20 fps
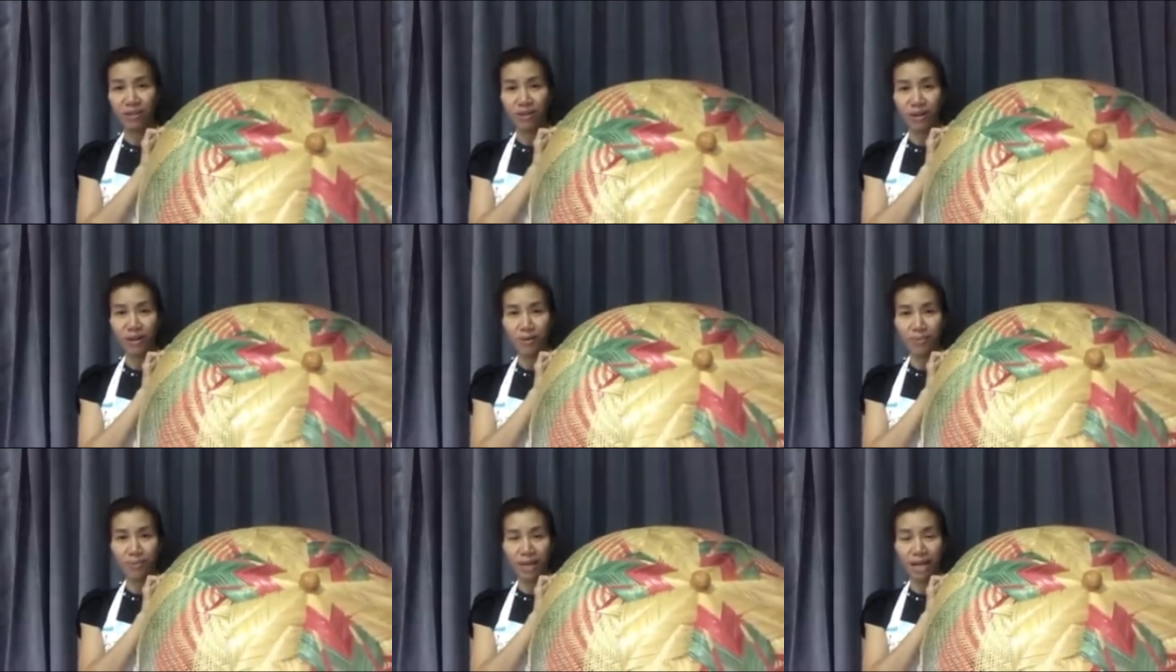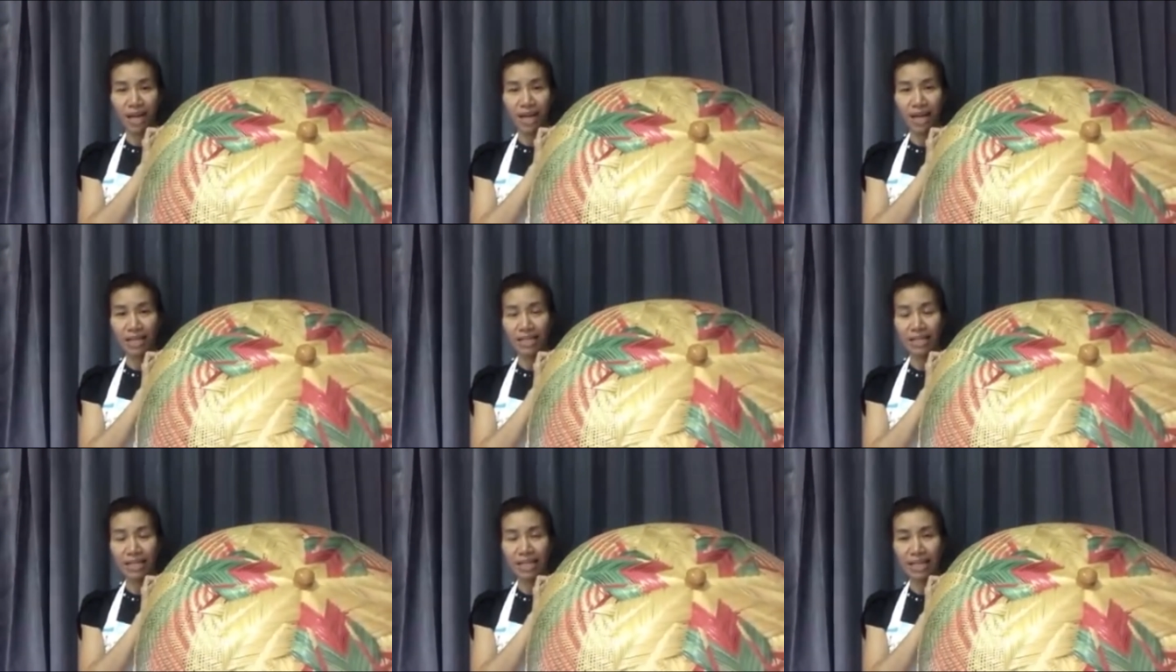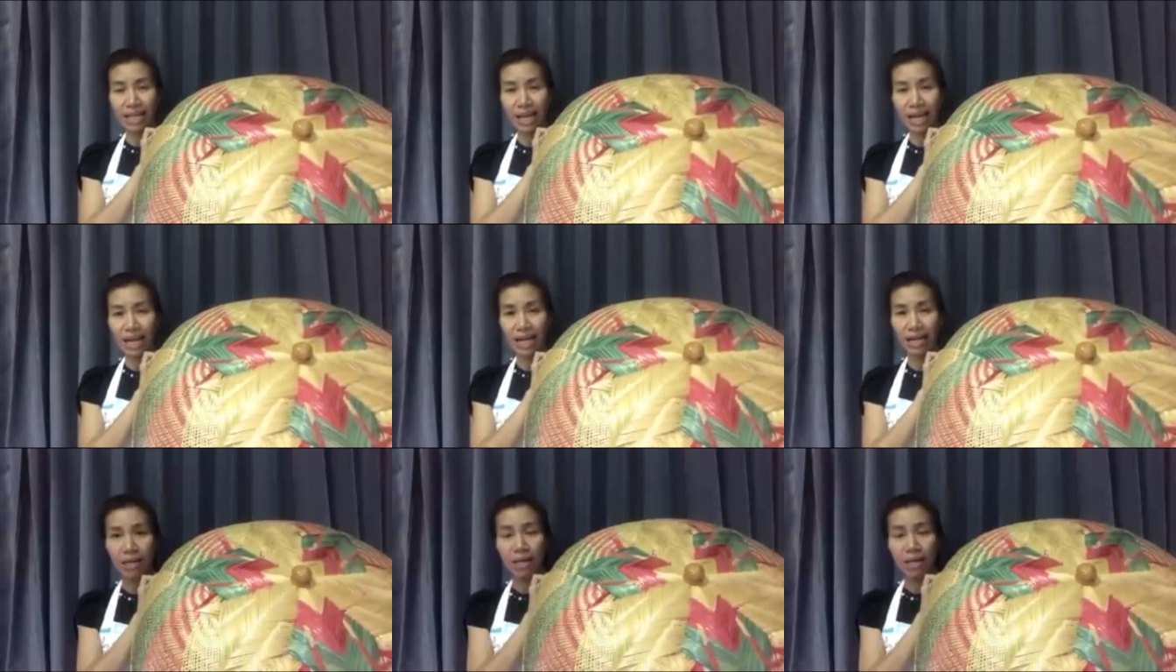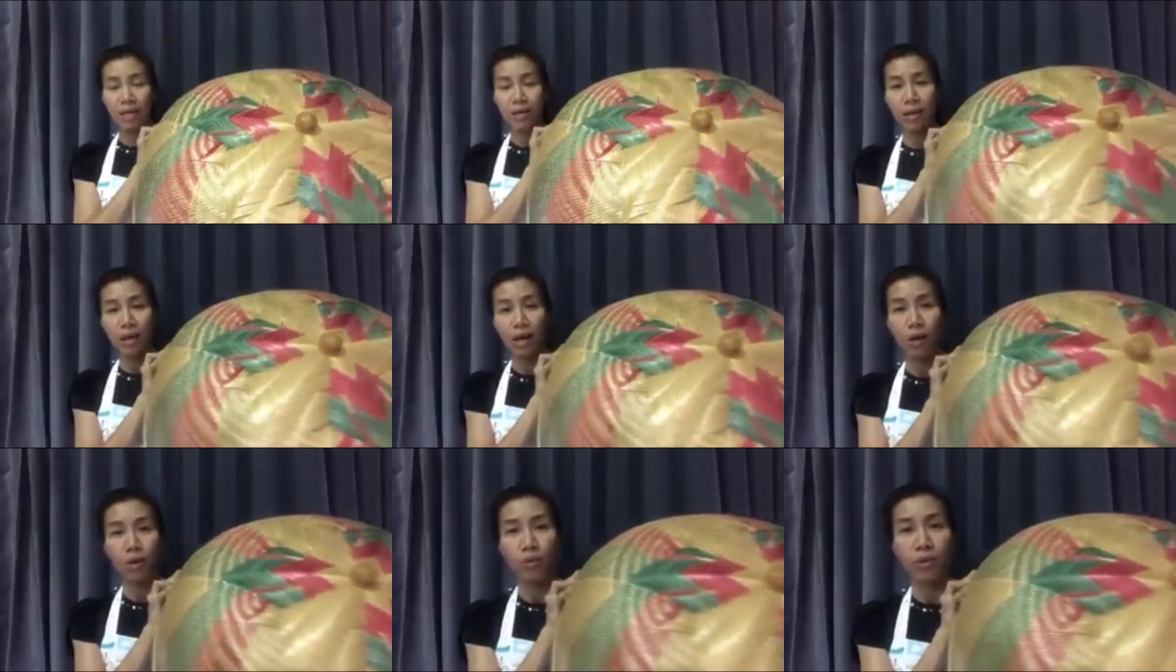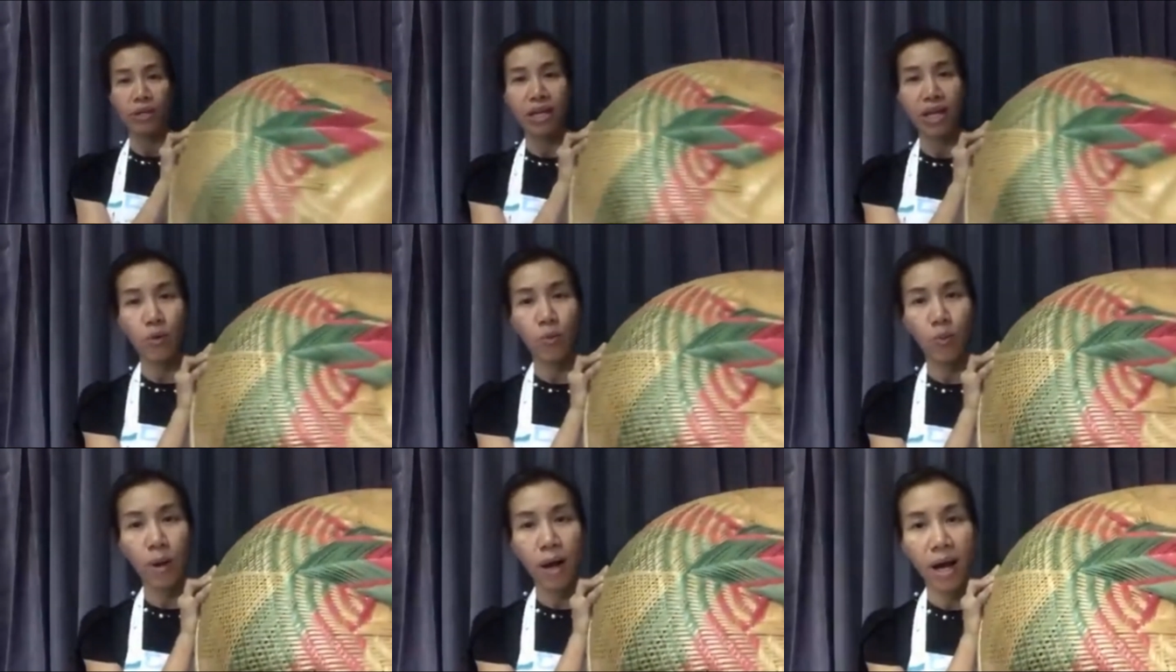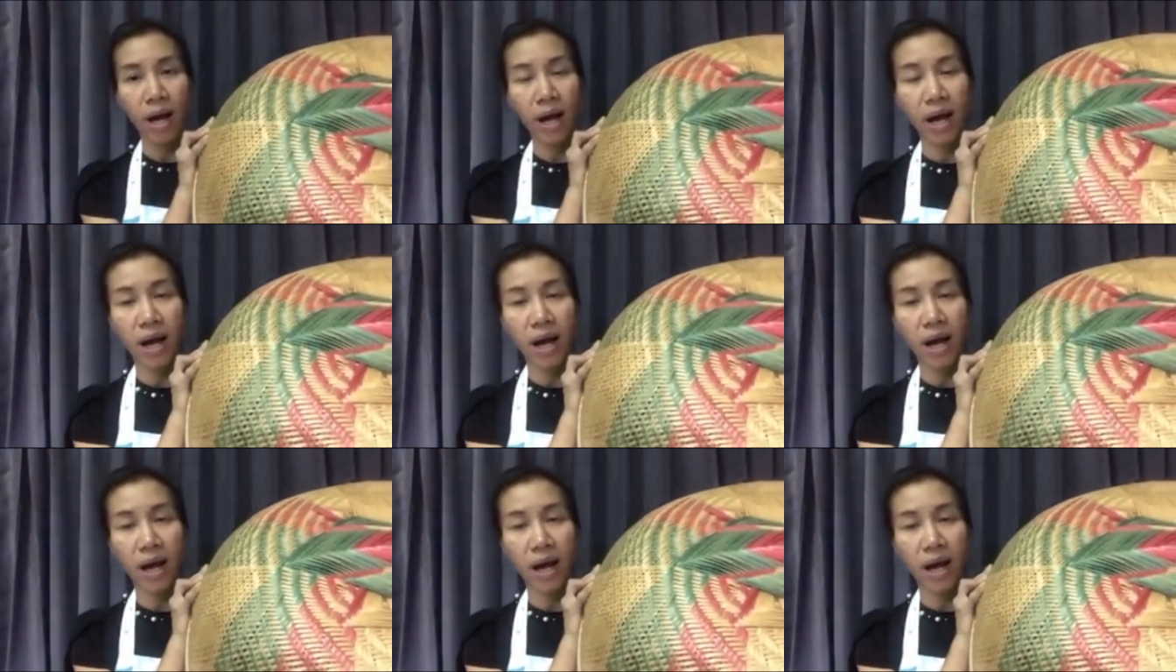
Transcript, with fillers: ครอบอาหารนี้นะคะเราเรียกว่า